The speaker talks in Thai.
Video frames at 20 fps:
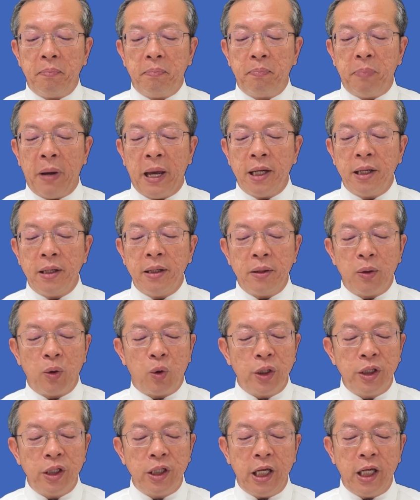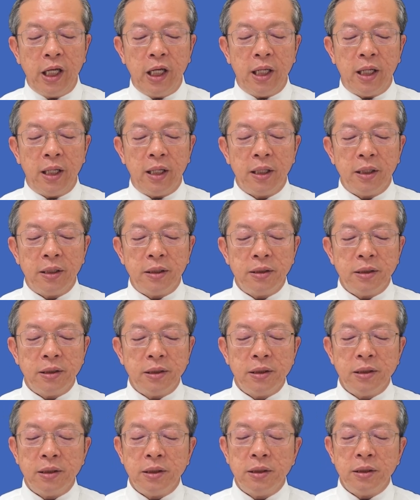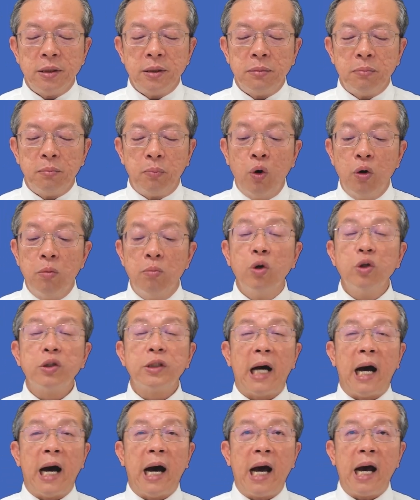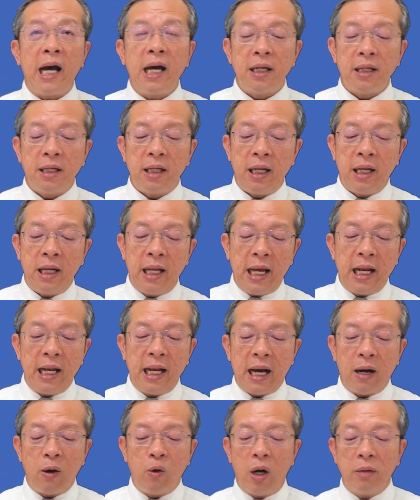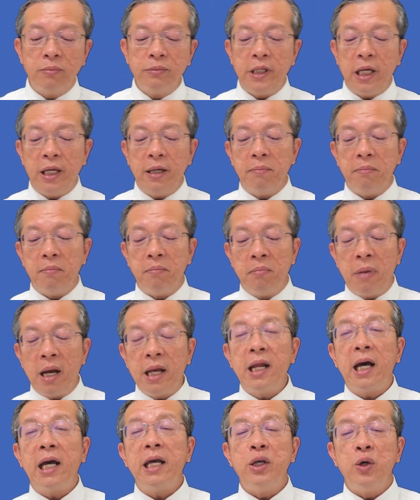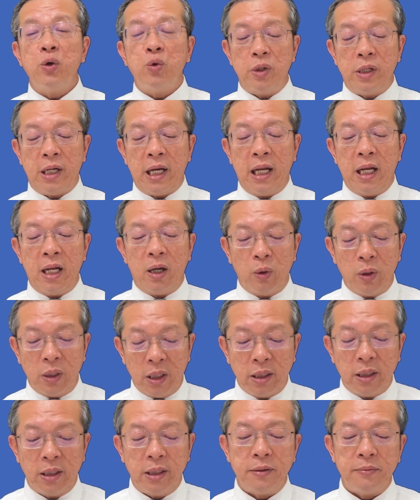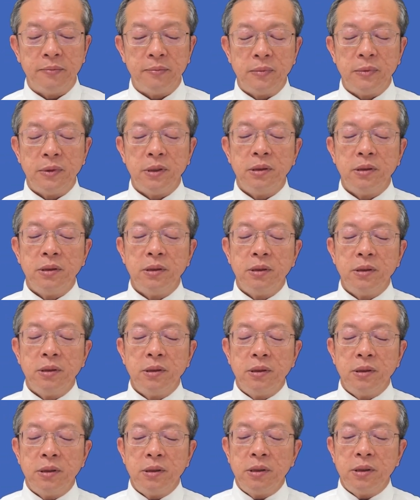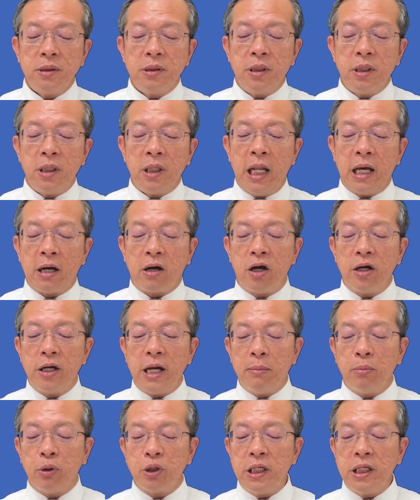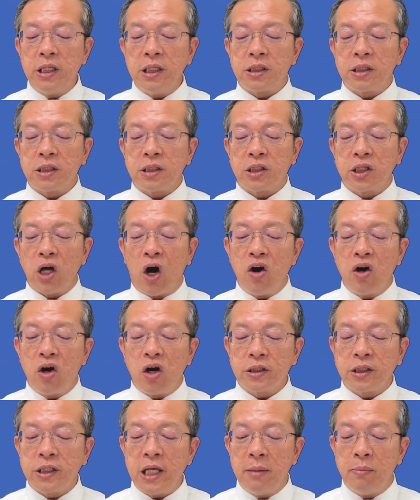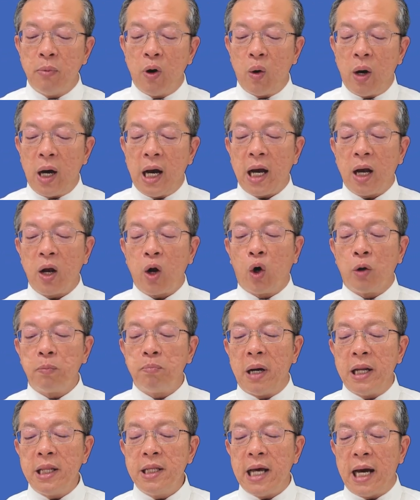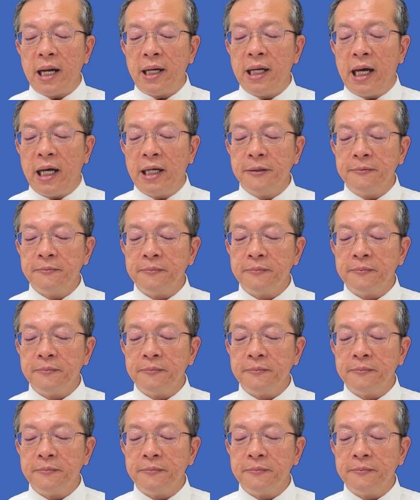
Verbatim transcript: เป็นคนที่พูดมุสาและหลักความจริงไม่ได้อยู่ในเราเลย แล้วก็ในบทที่สองข้อสี่บอกว่า กฎบัญญัตินั้น